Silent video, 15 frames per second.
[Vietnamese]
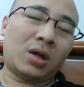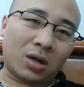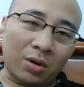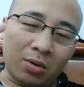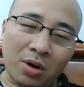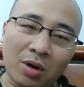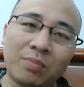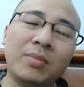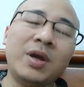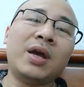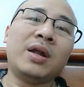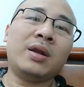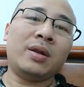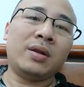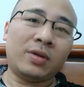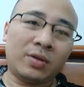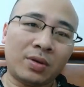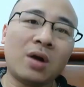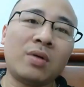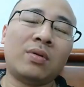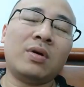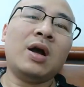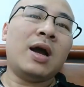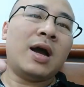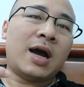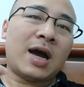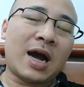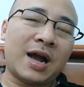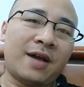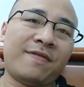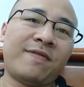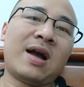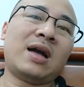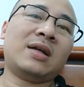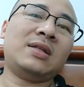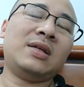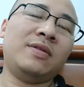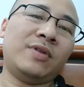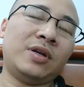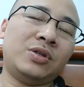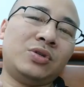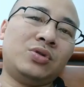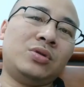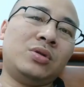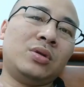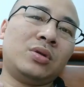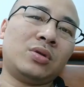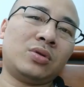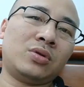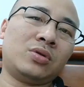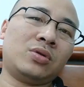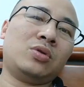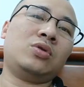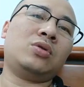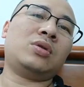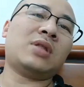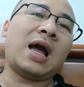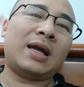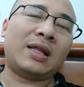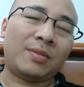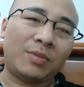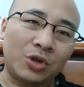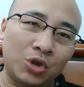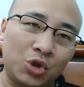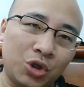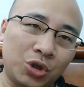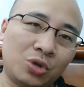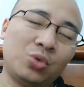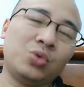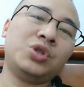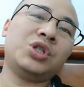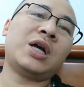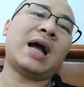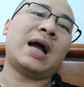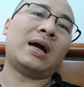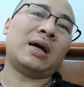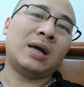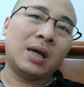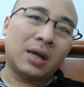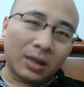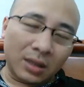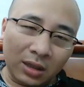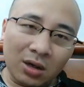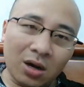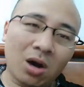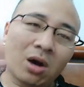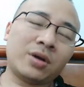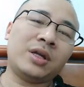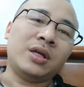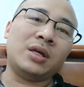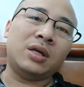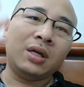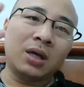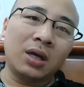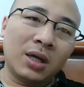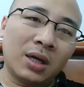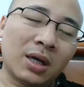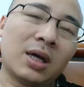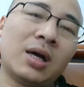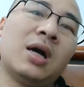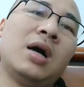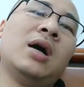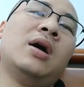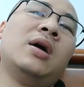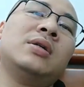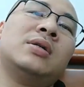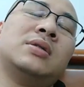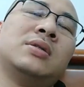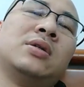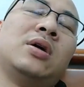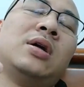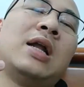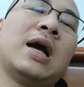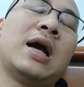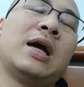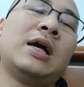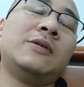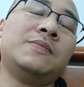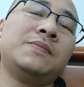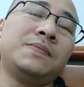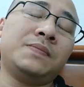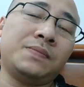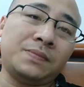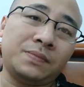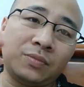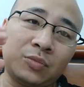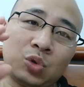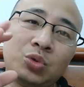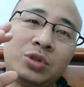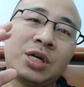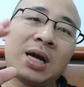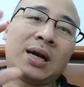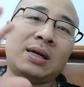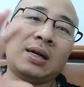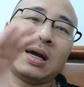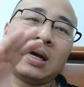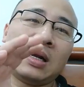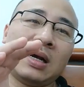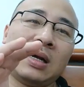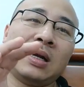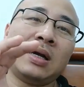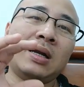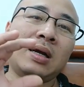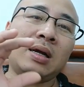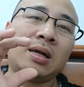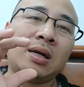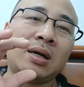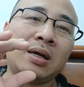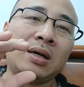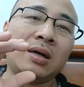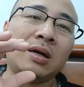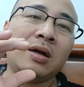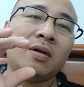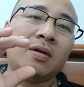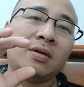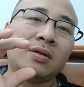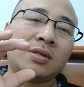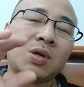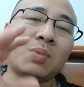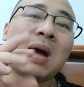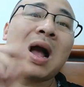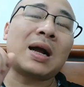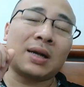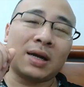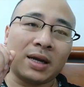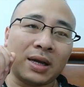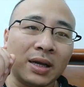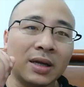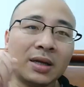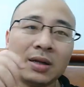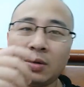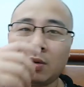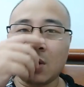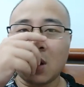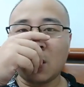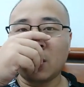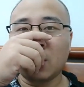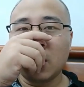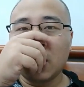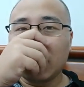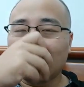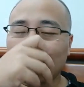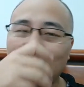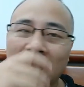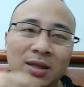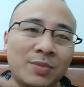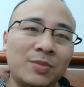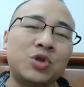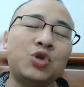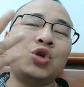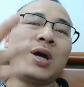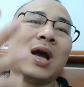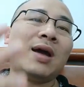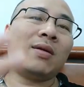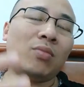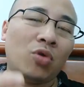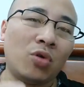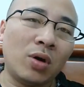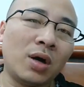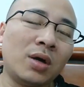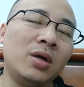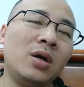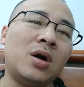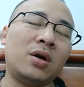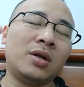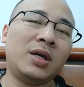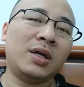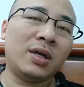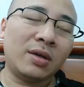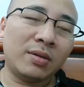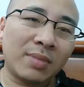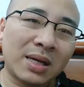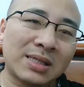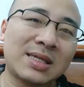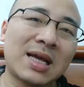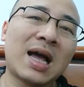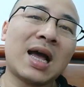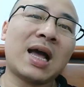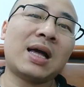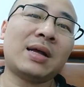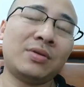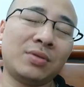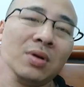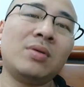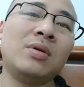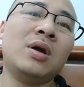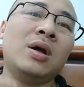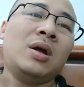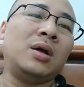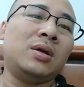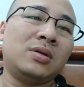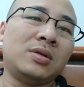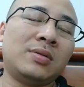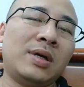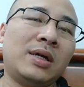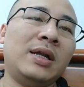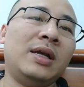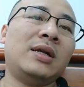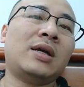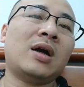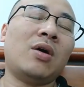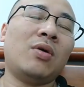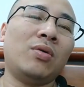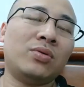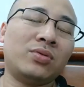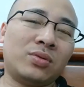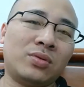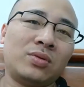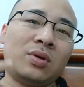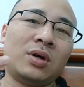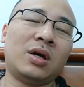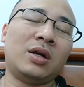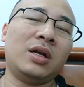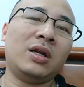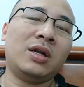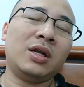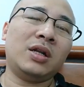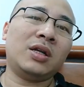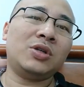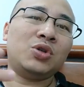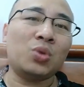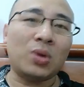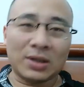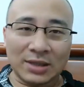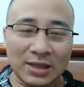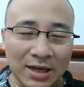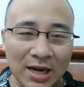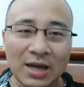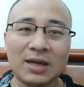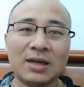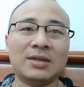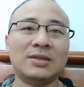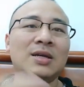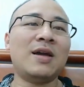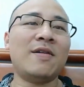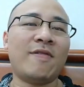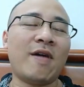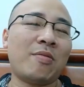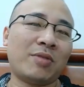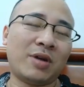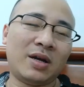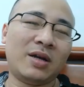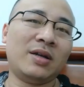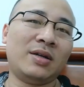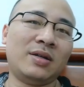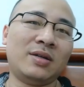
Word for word: Cầu Long Biên, đúng không? Hải Pháng thì phải tại tham vấn truy tú chẳng, đưa họ đi à, gọi là tú chẳng là là là là, là sòng bạc này, đúng không? Tại thì mình truy ăn múa, đưa họ đi massage, đúng không? Xong rồi đến cầu, đến đến cái chùa gì đấy ở dưới Hải Phòng đấy,